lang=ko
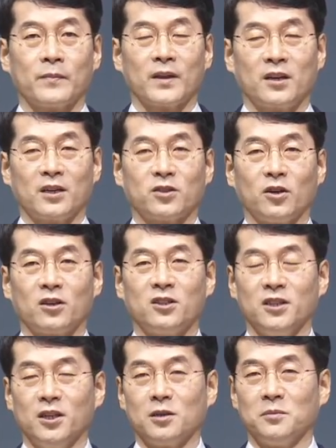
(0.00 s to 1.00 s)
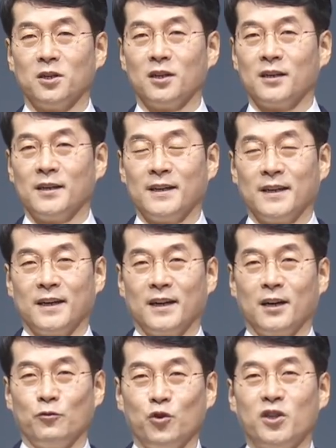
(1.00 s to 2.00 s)
그래서 그 이름을
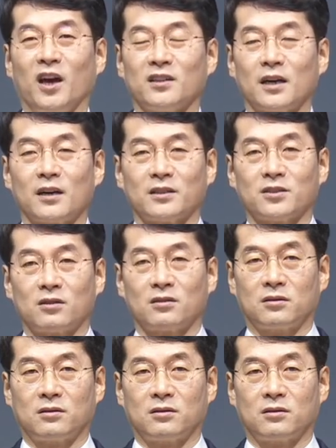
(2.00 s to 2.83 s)
위대하다 그래서